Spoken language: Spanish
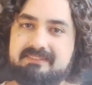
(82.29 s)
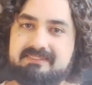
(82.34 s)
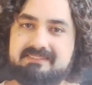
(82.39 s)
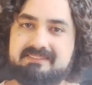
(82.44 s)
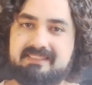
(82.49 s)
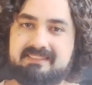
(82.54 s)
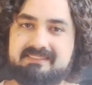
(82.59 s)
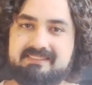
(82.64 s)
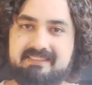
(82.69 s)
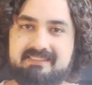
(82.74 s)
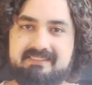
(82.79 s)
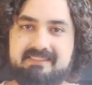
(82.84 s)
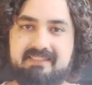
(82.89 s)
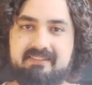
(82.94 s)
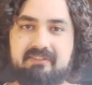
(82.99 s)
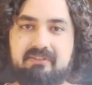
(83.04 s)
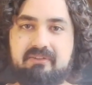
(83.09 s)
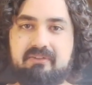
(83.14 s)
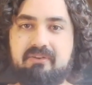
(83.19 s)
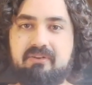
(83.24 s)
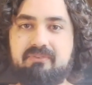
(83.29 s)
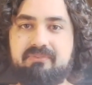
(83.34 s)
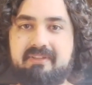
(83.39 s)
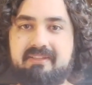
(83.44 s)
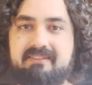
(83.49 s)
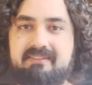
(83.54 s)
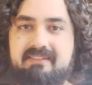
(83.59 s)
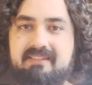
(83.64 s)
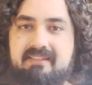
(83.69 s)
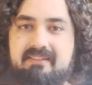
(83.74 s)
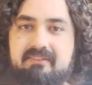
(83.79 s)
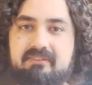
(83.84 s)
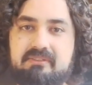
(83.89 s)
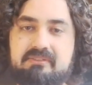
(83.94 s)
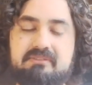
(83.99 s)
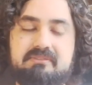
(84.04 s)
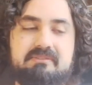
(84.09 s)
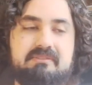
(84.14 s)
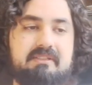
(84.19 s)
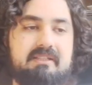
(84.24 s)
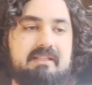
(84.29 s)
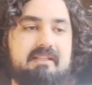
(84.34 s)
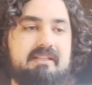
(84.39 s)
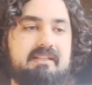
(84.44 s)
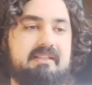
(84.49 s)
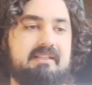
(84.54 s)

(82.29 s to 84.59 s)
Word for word: se han sentido ofendidos.